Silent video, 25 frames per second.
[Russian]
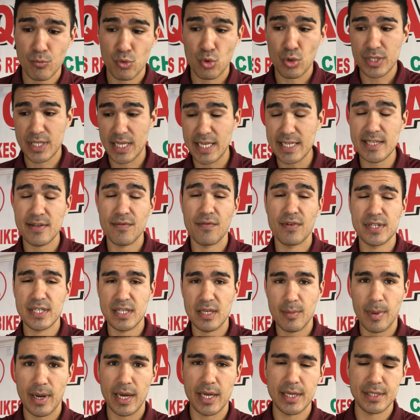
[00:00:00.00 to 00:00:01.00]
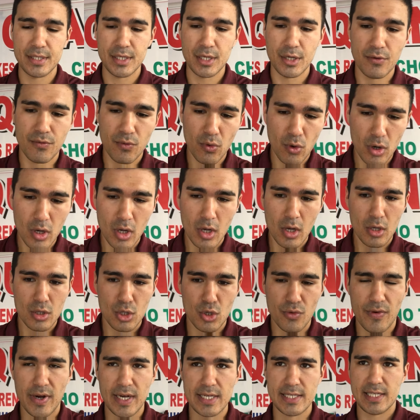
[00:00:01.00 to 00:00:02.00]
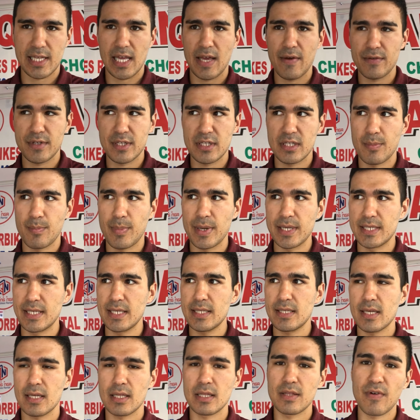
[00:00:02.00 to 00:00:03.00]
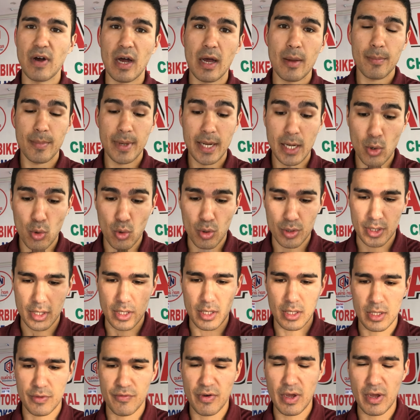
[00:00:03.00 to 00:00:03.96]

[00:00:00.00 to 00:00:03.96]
то есть, если вы снимаете его, то вы оставите депозит 2 миллиона.